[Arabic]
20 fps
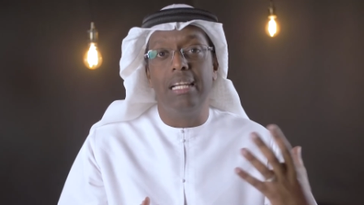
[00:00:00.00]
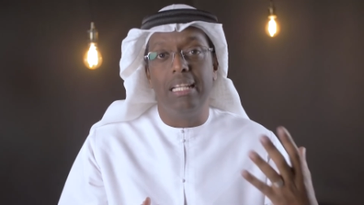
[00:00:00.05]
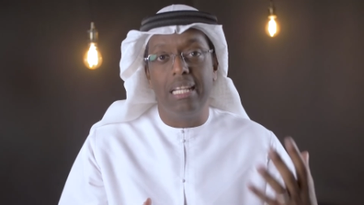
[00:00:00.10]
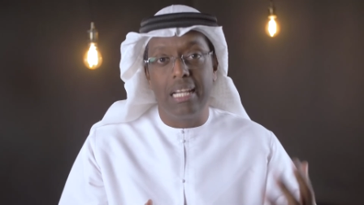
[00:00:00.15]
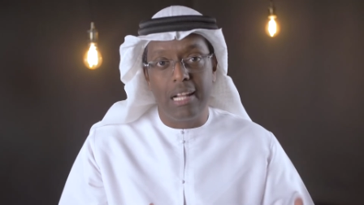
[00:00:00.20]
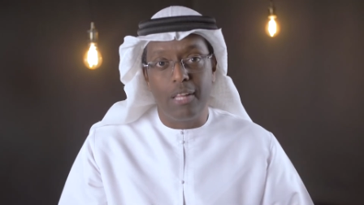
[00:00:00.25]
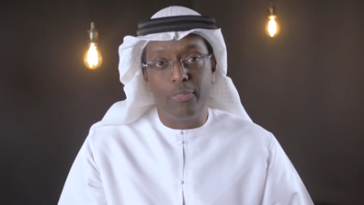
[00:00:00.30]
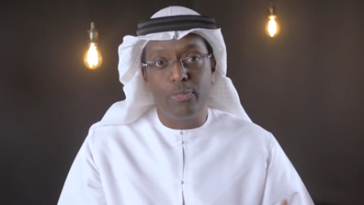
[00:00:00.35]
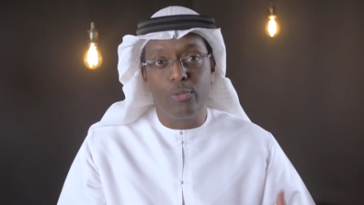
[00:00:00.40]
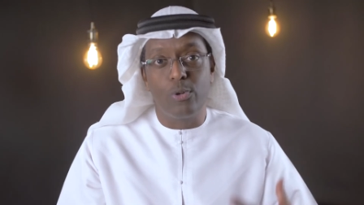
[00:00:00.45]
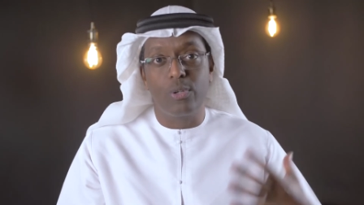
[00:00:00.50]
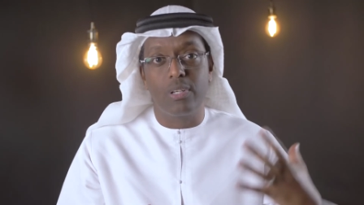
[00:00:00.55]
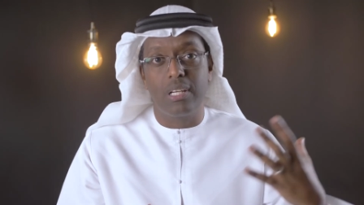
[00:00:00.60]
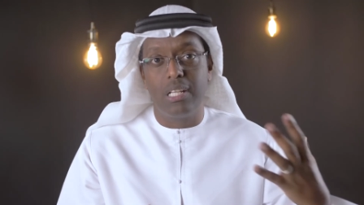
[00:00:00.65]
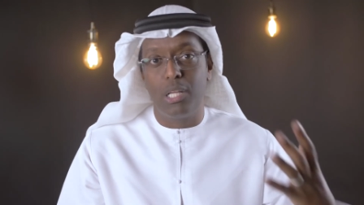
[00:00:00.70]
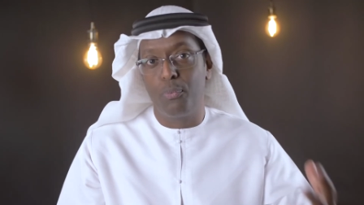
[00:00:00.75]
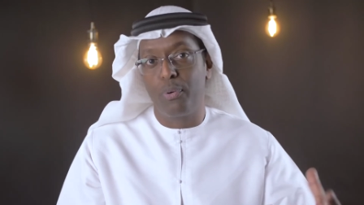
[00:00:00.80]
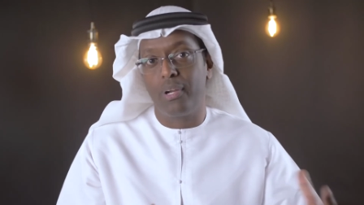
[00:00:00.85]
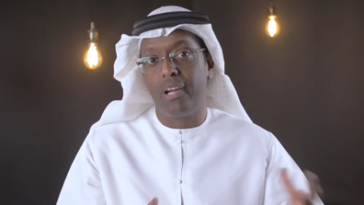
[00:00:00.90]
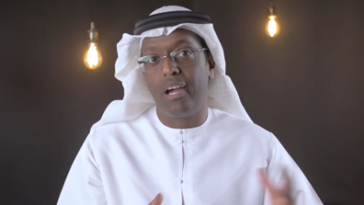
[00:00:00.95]
لننظر
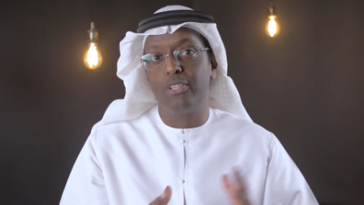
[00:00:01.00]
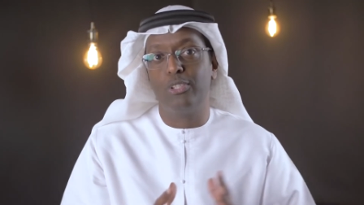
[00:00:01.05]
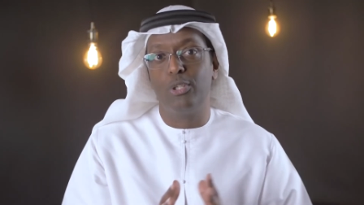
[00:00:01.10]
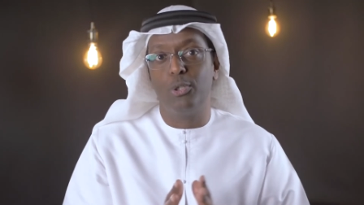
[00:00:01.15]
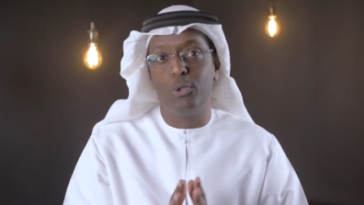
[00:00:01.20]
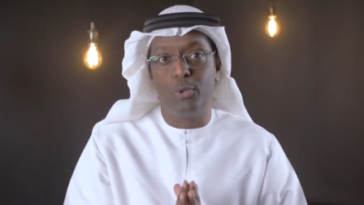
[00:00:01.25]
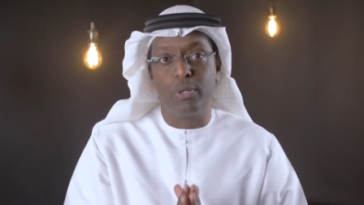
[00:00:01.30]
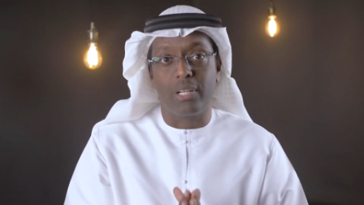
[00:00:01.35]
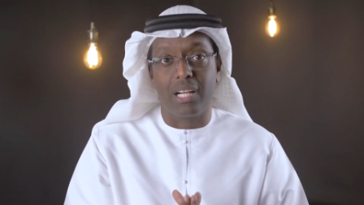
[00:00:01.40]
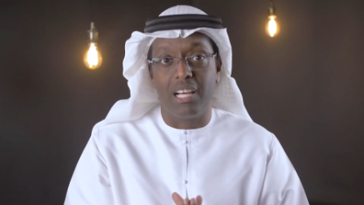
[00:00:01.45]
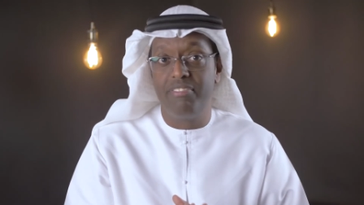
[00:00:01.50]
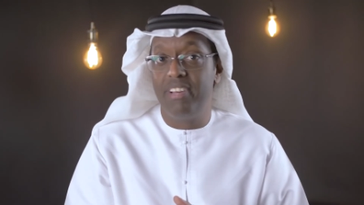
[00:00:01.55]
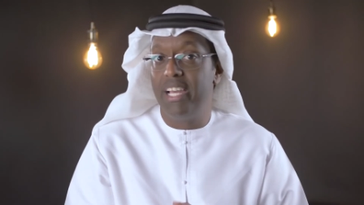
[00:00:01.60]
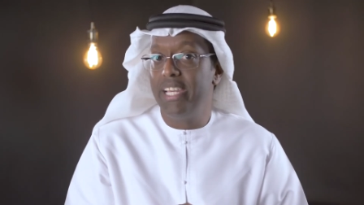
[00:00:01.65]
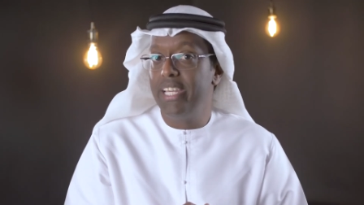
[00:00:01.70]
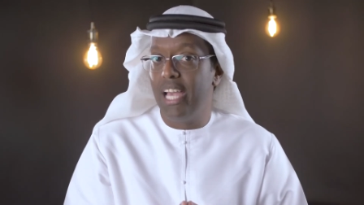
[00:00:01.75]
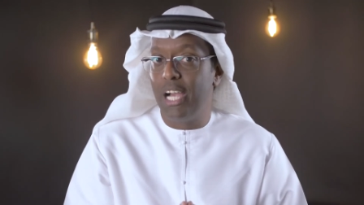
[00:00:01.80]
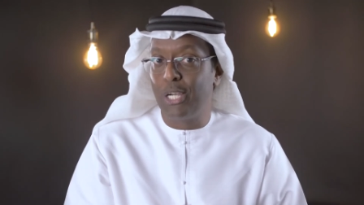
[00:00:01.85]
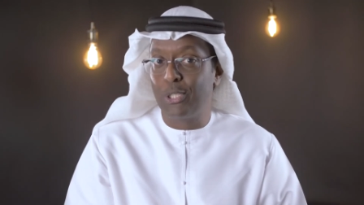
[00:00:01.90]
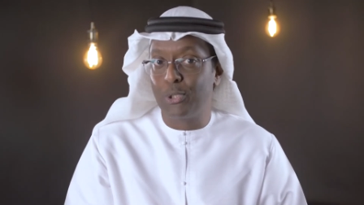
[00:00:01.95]
إلى الورقة الأخرى
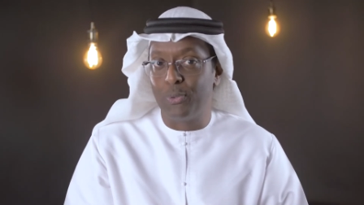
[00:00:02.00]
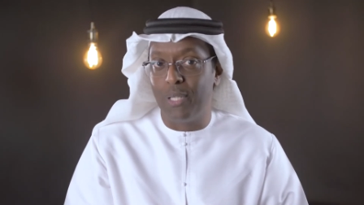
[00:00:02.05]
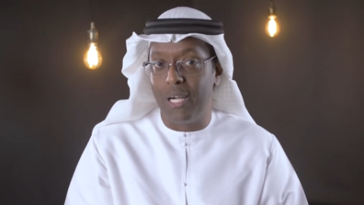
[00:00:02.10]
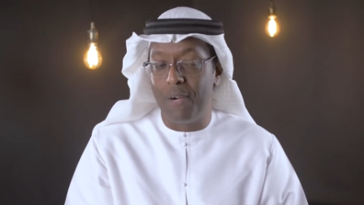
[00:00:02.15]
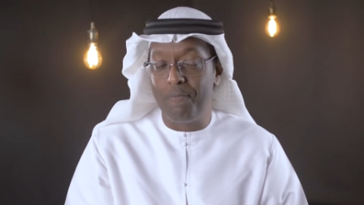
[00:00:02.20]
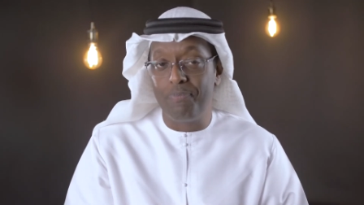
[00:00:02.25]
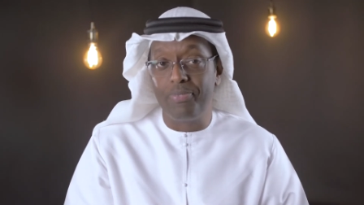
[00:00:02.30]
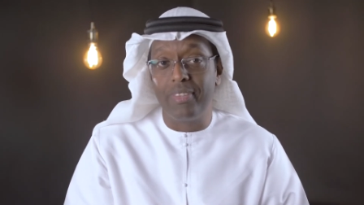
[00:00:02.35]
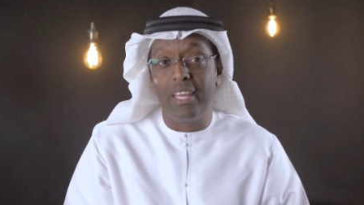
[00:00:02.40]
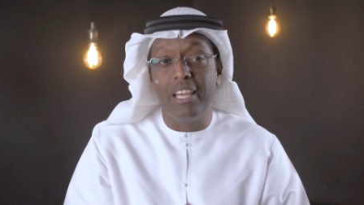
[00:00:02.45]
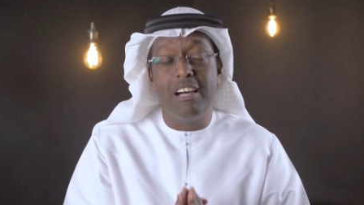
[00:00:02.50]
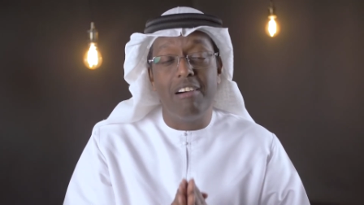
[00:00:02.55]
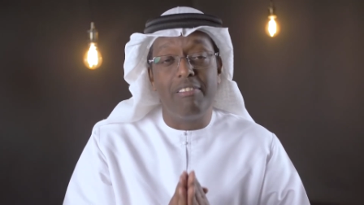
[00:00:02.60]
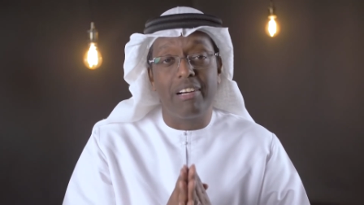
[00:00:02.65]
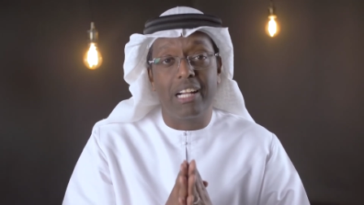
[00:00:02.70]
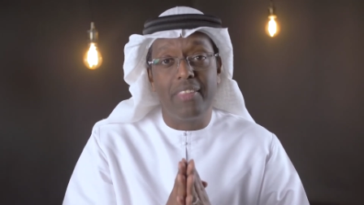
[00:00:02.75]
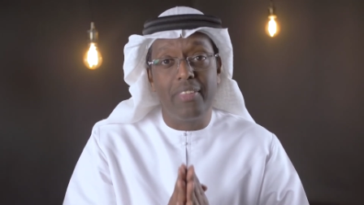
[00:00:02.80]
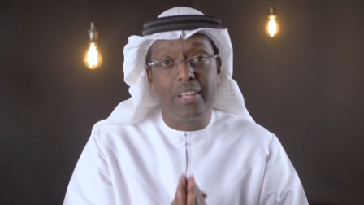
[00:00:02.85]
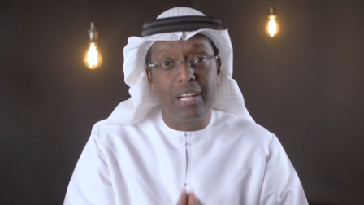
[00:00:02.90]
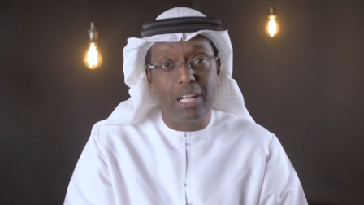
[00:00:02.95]
فهي عكسها
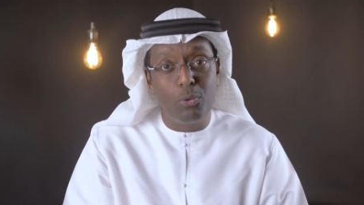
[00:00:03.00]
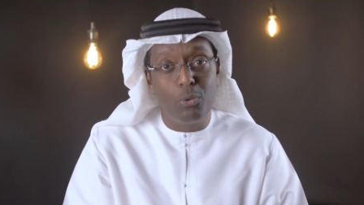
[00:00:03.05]
فنظر